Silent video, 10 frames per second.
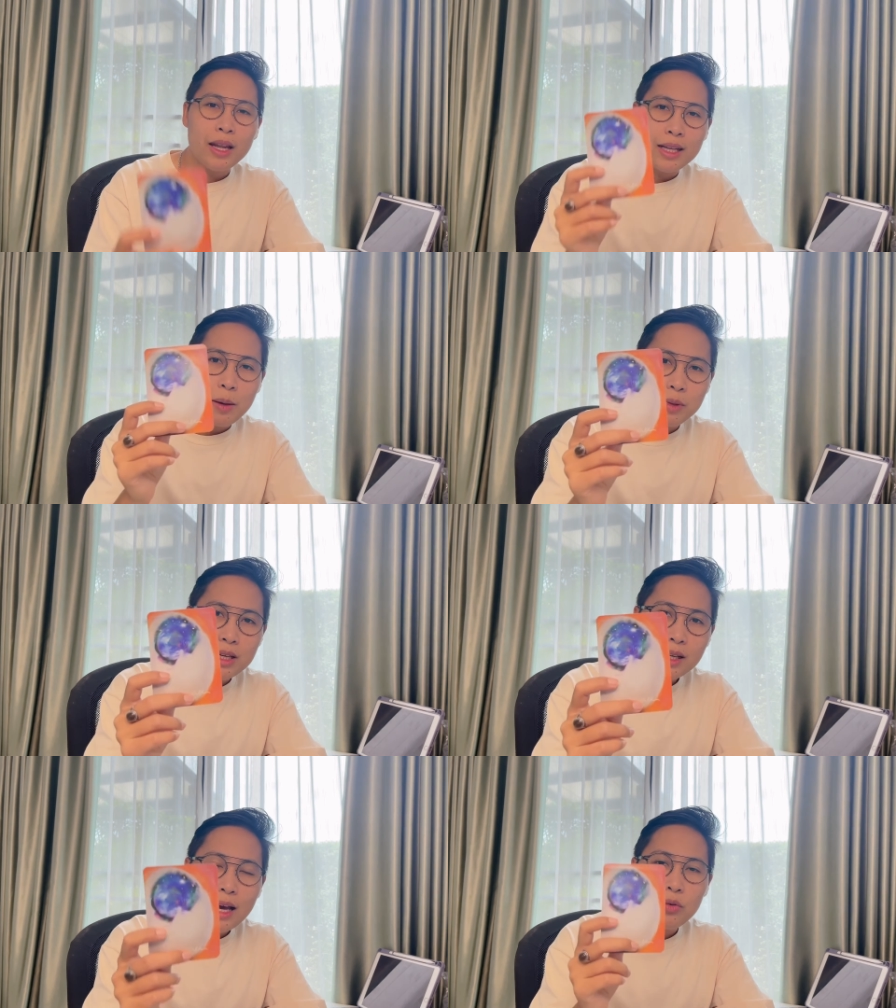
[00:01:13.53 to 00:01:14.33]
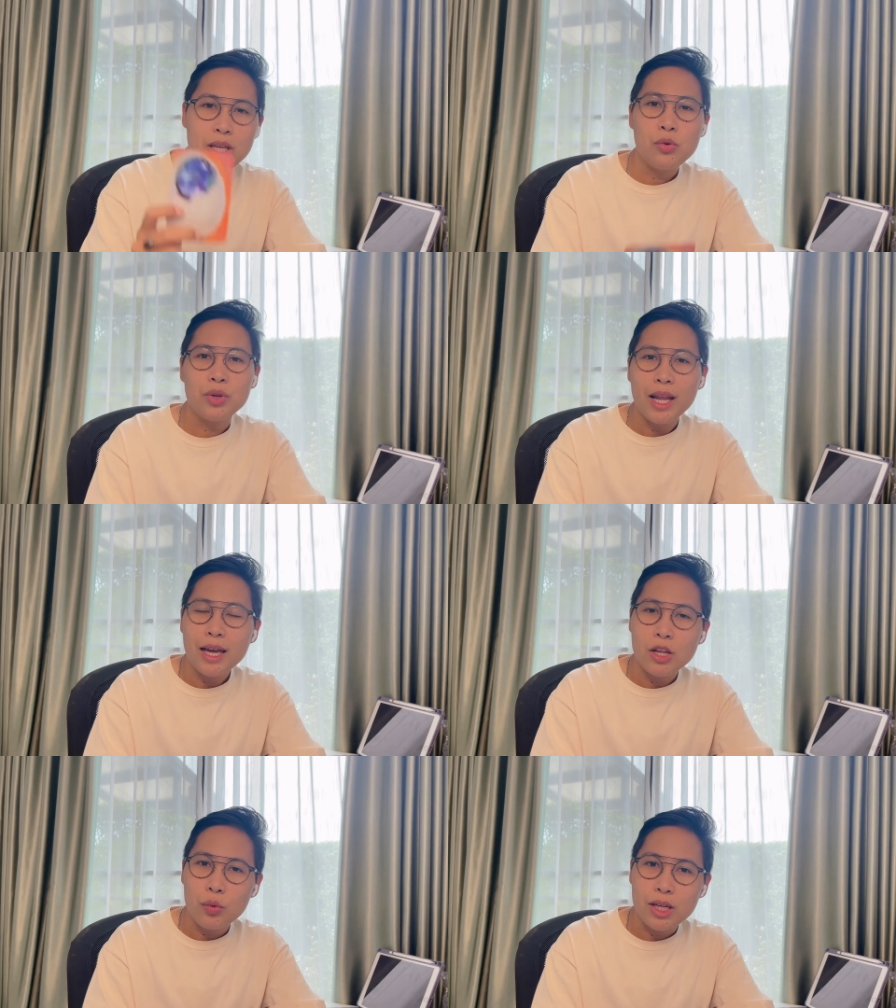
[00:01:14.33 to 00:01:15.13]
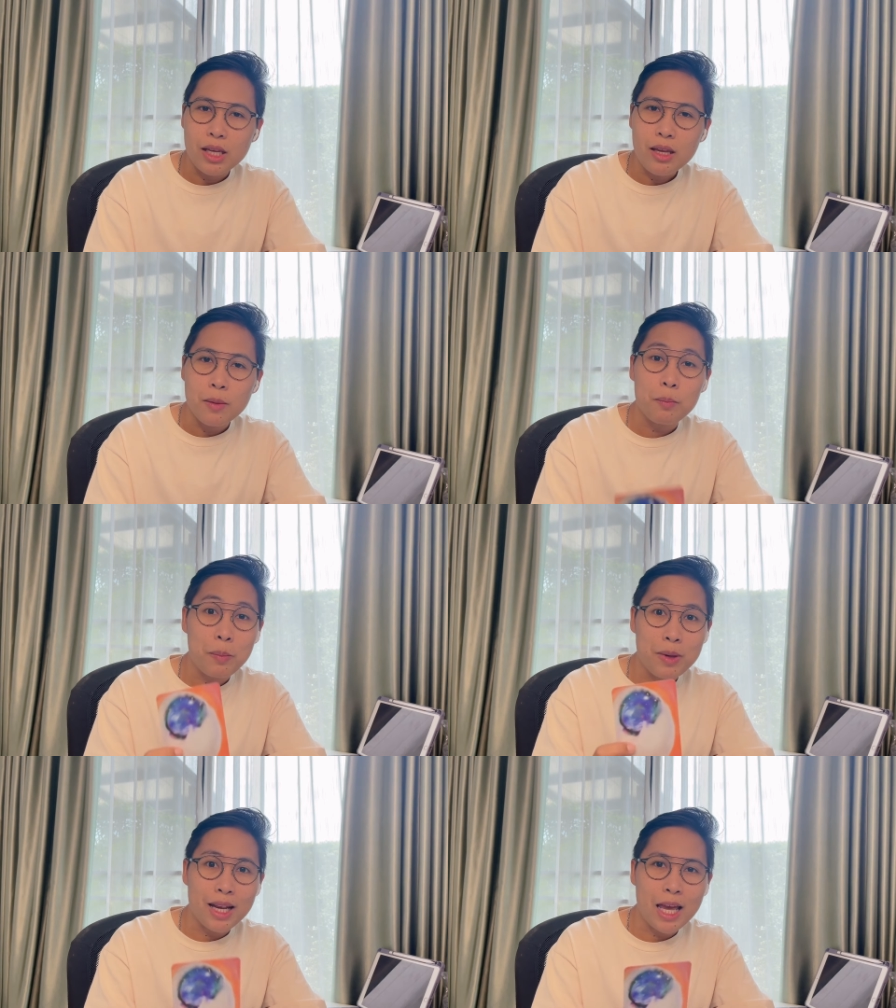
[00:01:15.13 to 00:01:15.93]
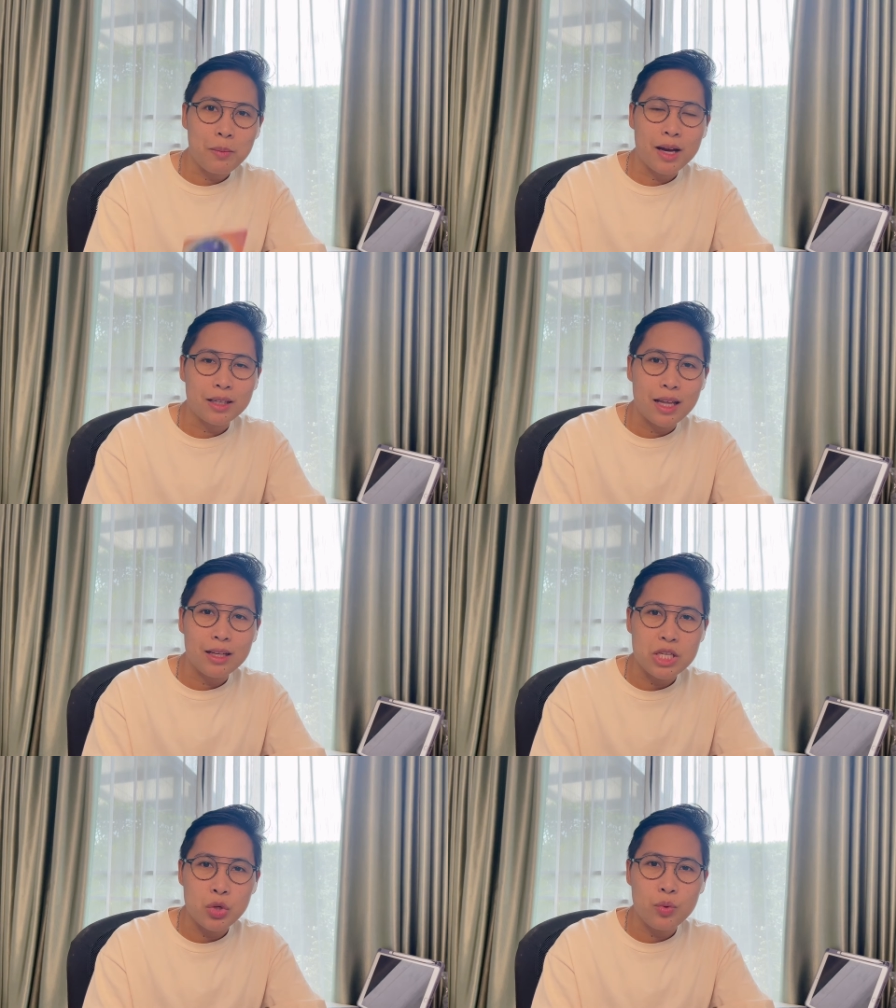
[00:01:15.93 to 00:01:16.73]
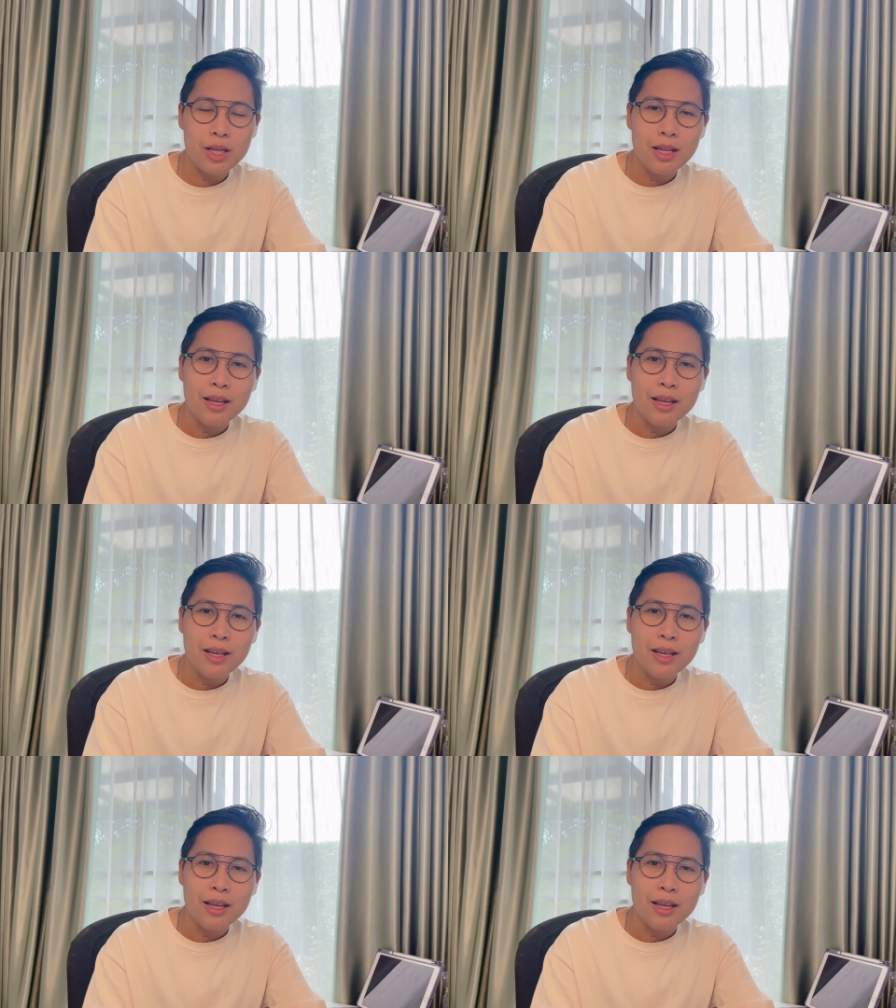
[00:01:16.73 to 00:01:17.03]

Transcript: นำเรื่องราวที่คุณได้ในวันนี้มาเป็นแรงผลักดันในชีวิต